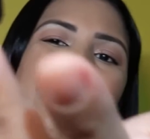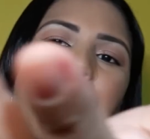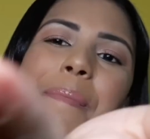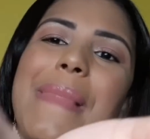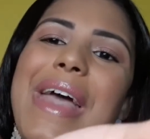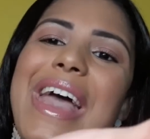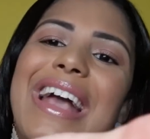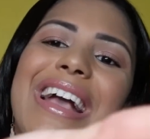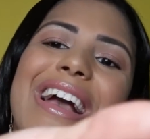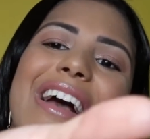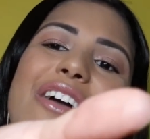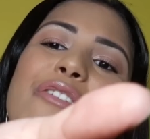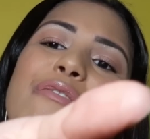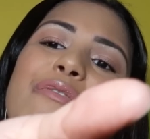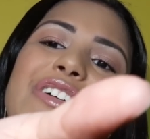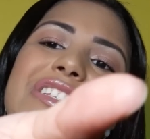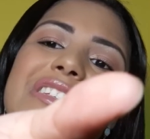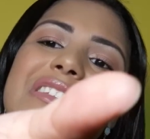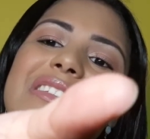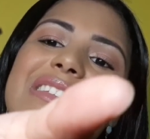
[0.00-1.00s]
mega, eu
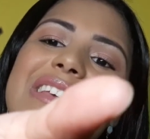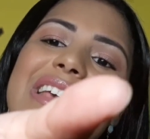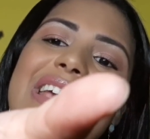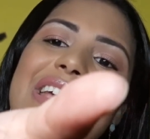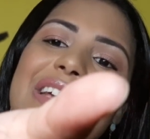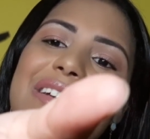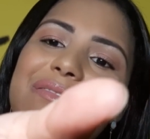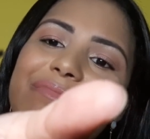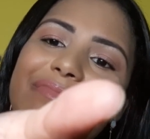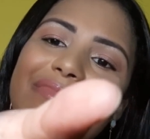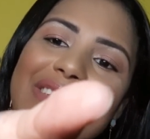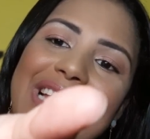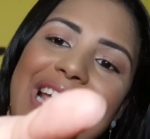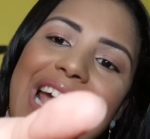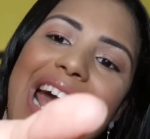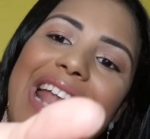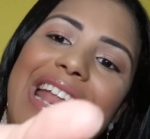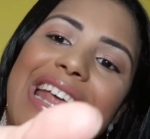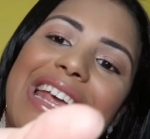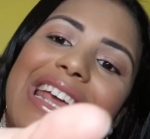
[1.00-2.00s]
vou dizer,
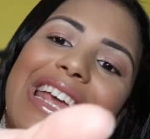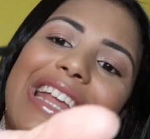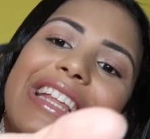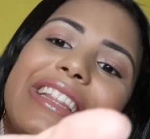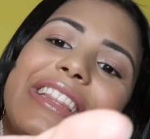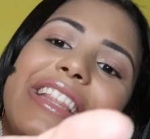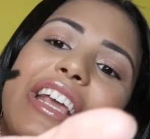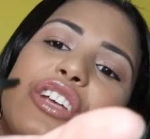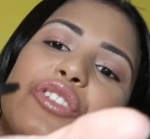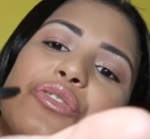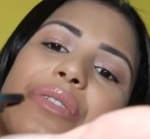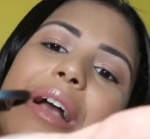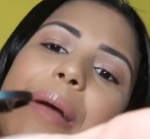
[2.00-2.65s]
cara, ele deixa o